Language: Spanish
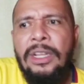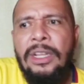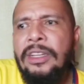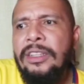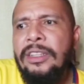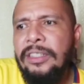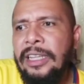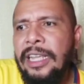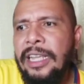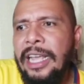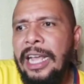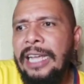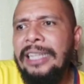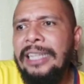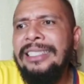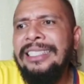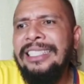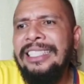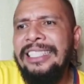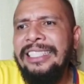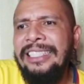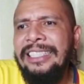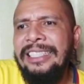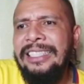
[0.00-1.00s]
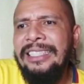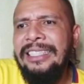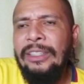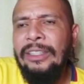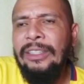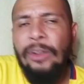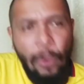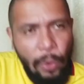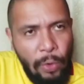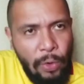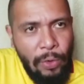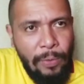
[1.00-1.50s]
sean
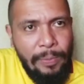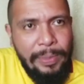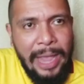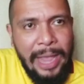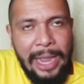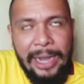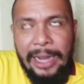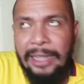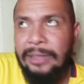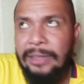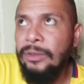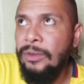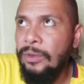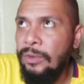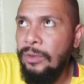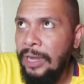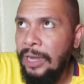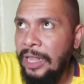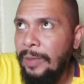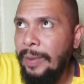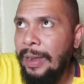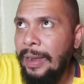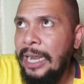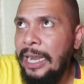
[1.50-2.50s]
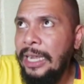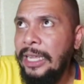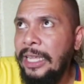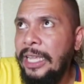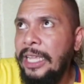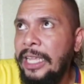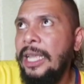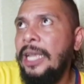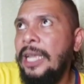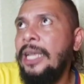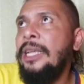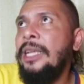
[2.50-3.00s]
colombianas. Una de
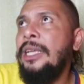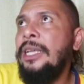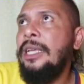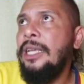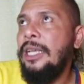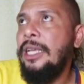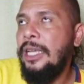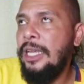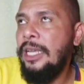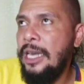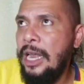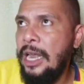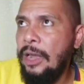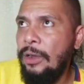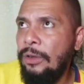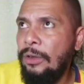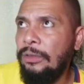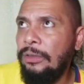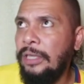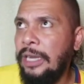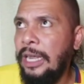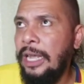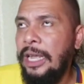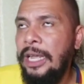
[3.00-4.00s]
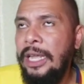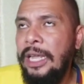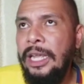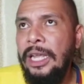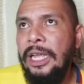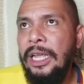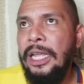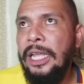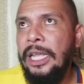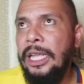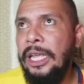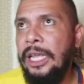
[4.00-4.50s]
Barranquilla y la otra
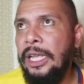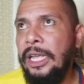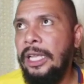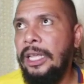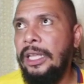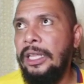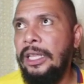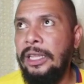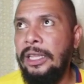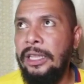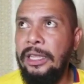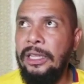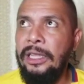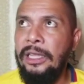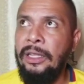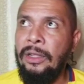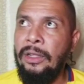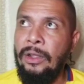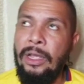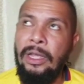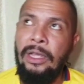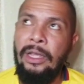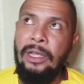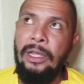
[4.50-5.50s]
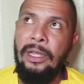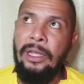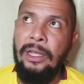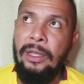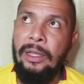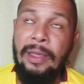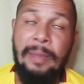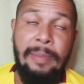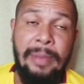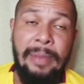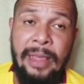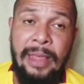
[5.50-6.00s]
eh, eh,
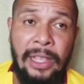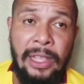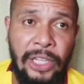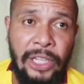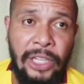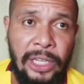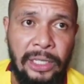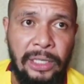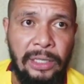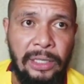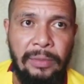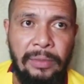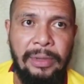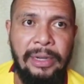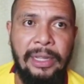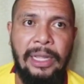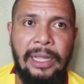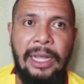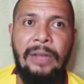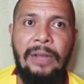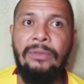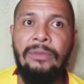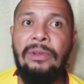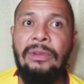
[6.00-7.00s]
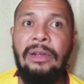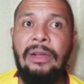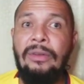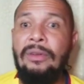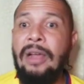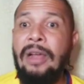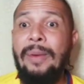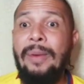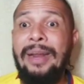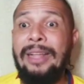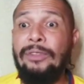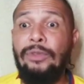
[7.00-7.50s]
de Medellín, ¿verdad? Un, un,
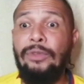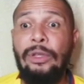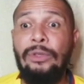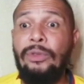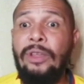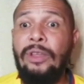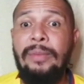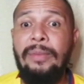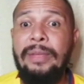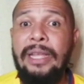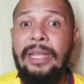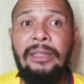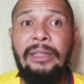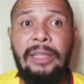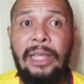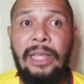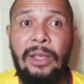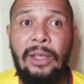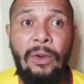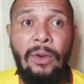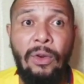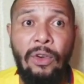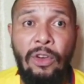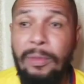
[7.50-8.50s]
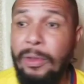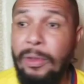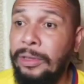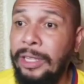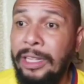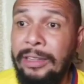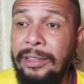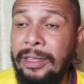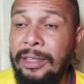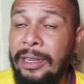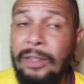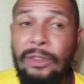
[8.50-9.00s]
abrazo a toda mi gente de Colombia.
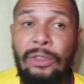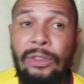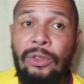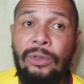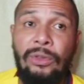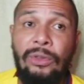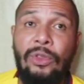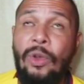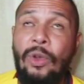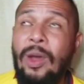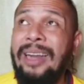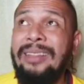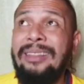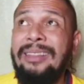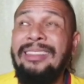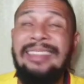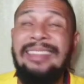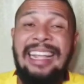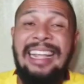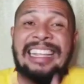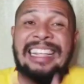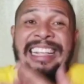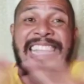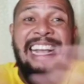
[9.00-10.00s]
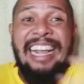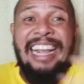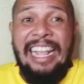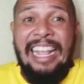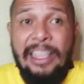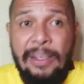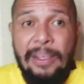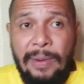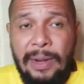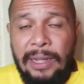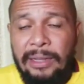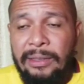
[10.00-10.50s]
Ustedes tienen dos artistas
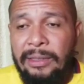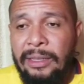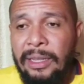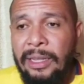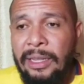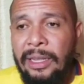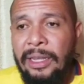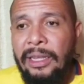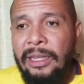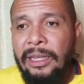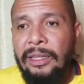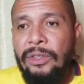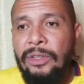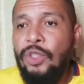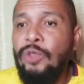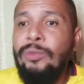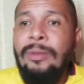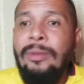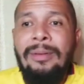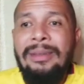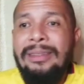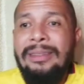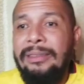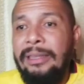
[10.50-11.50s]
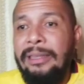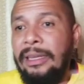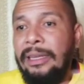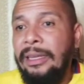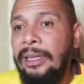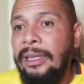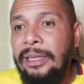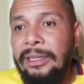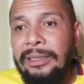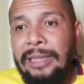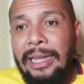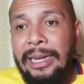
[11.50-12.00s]
increíbles sumamente
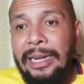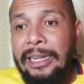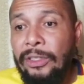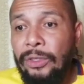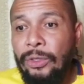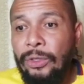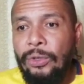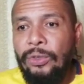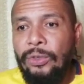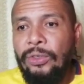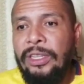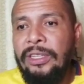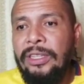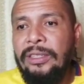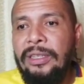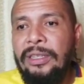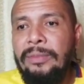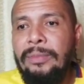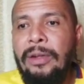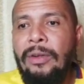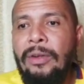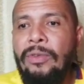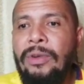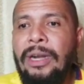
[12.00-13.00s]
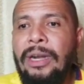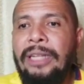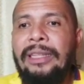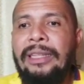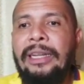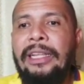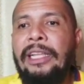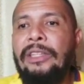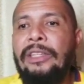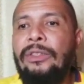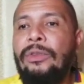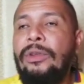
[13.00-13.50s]
talentosísima, con una
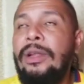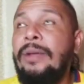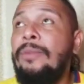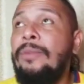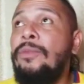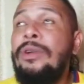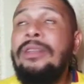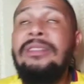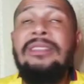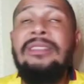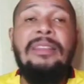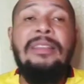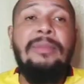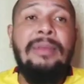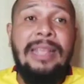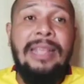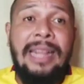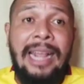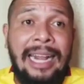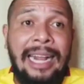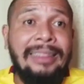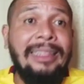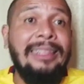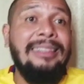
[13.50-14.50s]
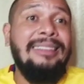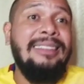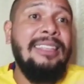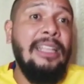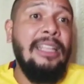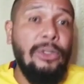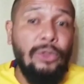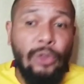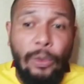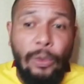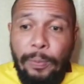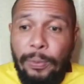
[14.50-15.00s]
trayectoria muy similar hasta
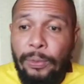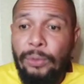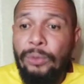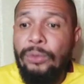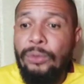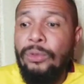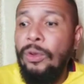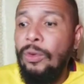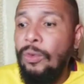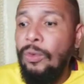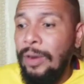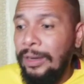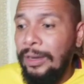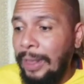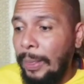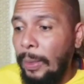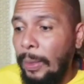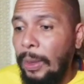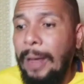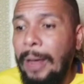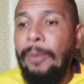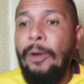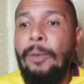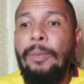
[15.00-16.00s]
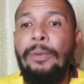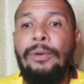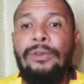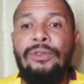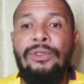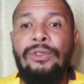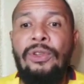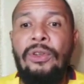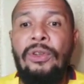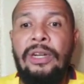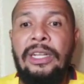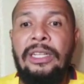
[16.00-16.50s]
cierto punto, guardando las
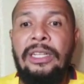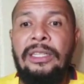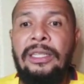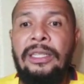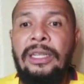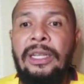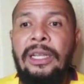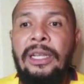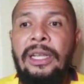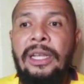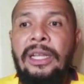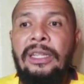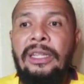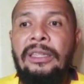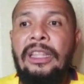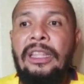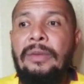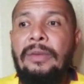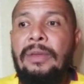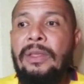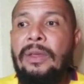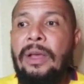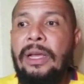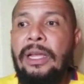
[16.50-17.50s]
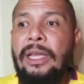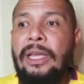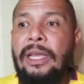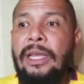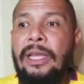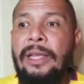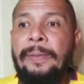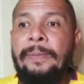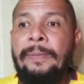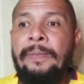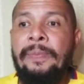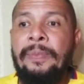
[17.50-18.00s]
proporciones, debido a
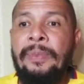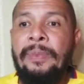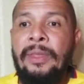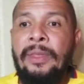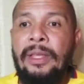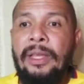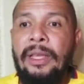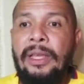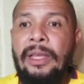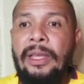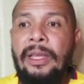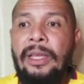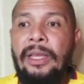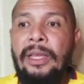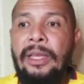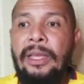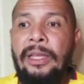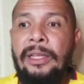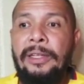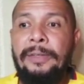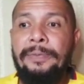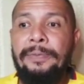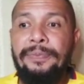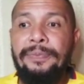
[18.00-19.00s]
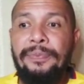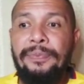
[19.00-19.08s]
que eh,